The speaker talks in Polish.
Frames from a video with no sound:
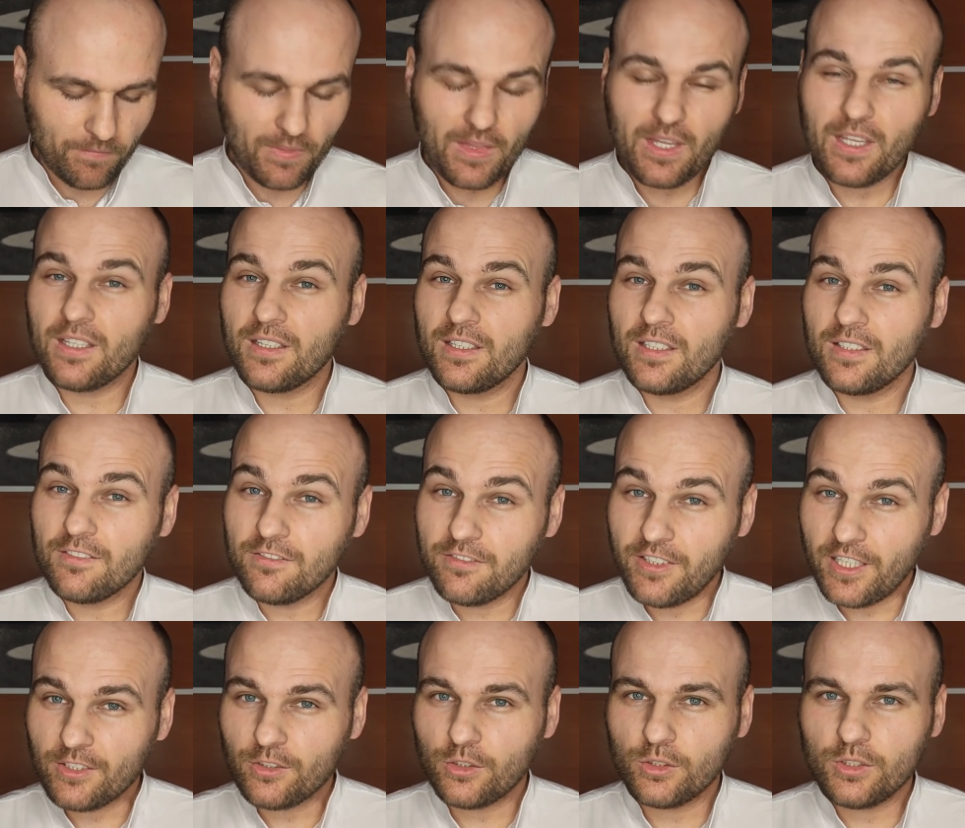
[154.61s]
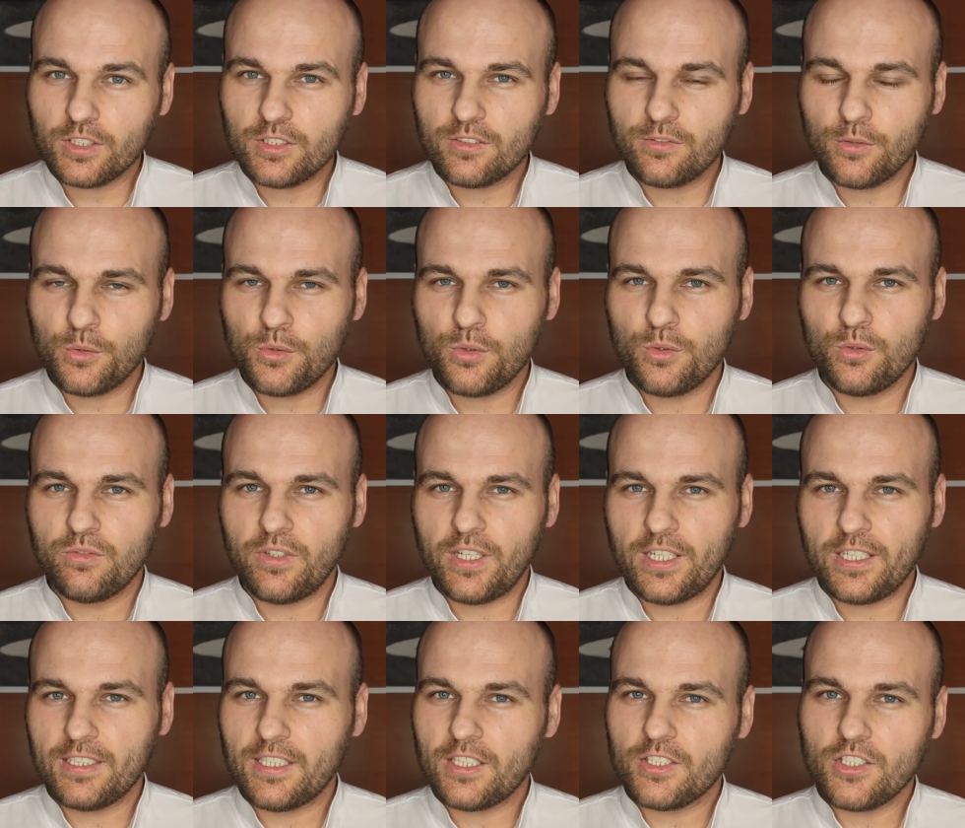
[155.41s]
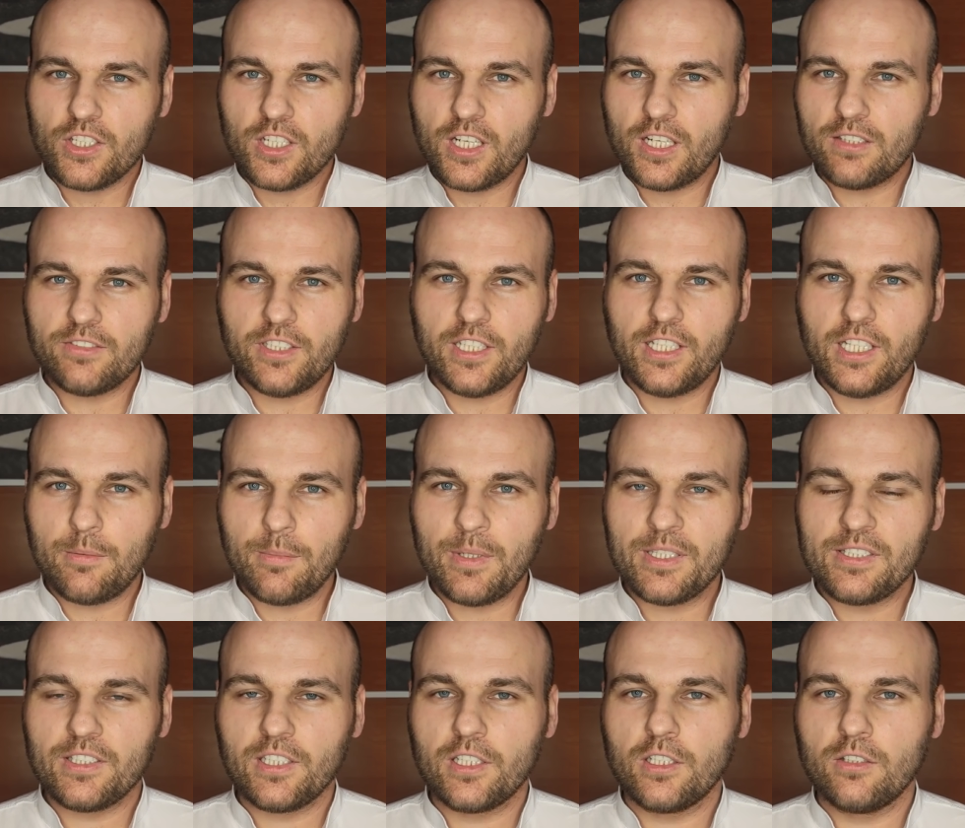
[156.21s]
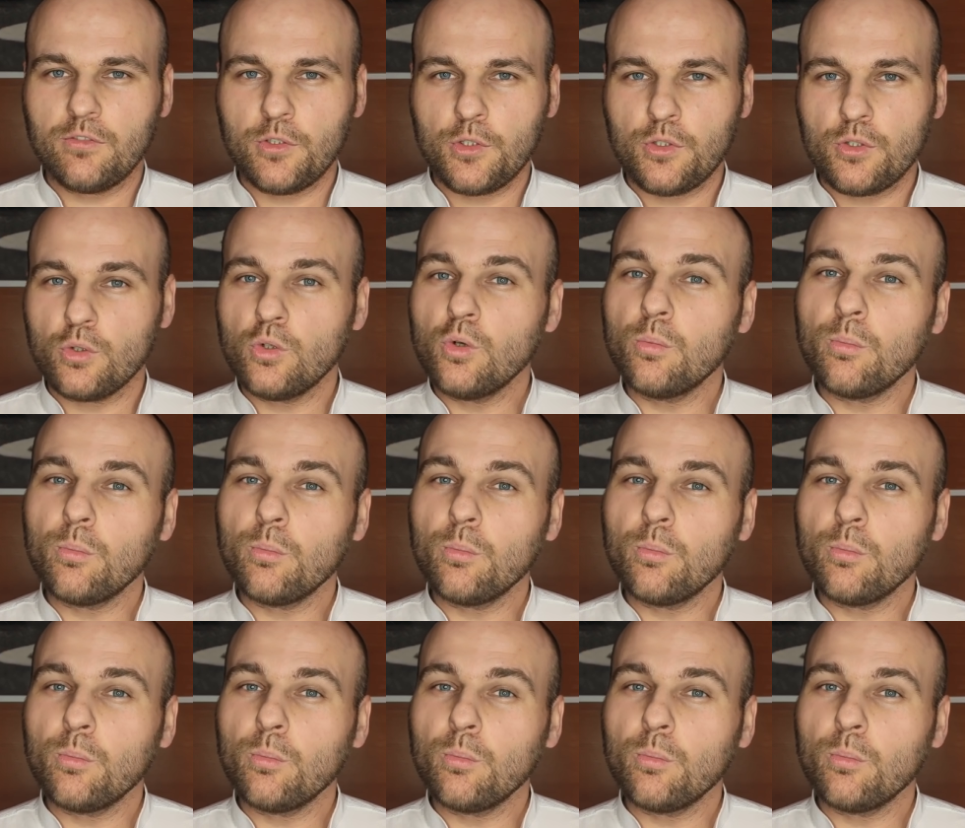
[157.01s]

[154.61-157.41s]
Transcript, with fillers: E, warto też zwrócić uwagę na ciekawy element tego wyścigu.